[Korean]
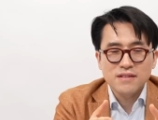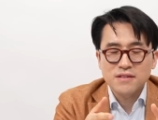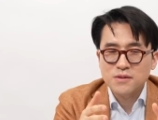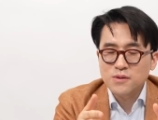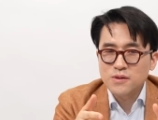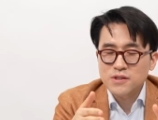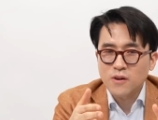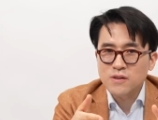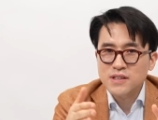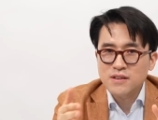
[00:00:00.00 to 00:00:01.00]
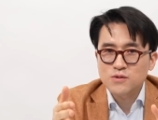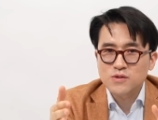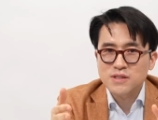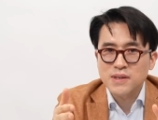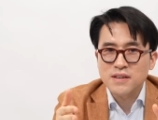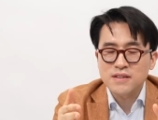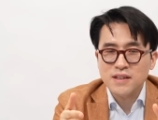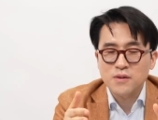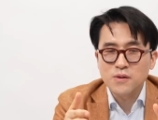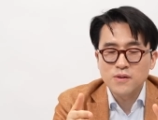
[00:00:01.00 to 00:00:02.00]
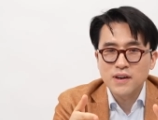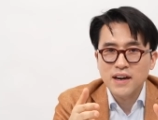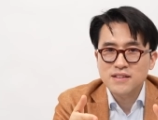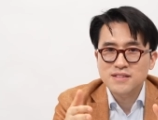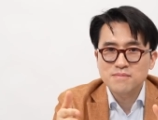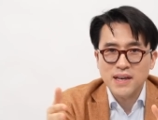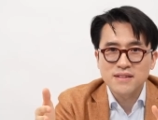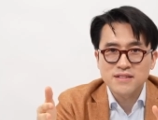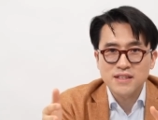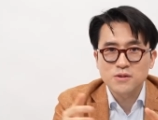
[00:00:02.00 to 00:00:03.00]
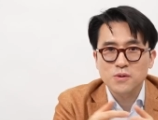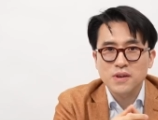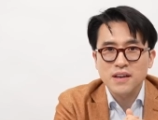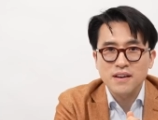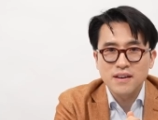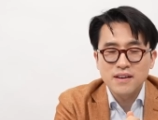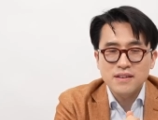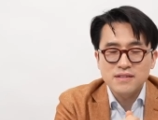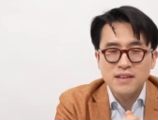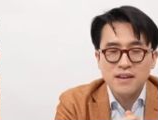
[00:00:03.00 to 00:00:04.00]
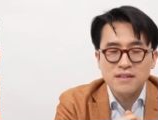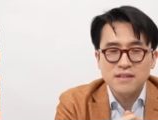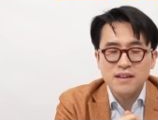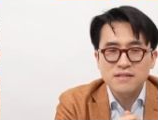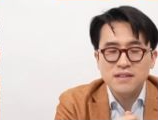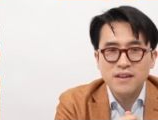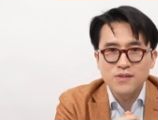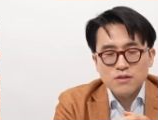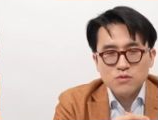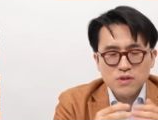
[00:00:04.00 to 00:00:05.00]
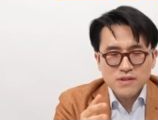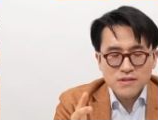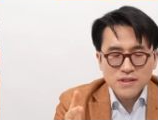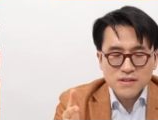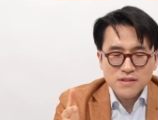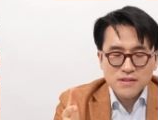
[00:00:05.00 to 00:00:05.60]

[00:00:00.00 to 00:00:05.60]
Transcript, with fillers: 그리고 성장 중심의 사고, 학습 마인드셋 이렇게 이야기를 하는데요. 우리는 이제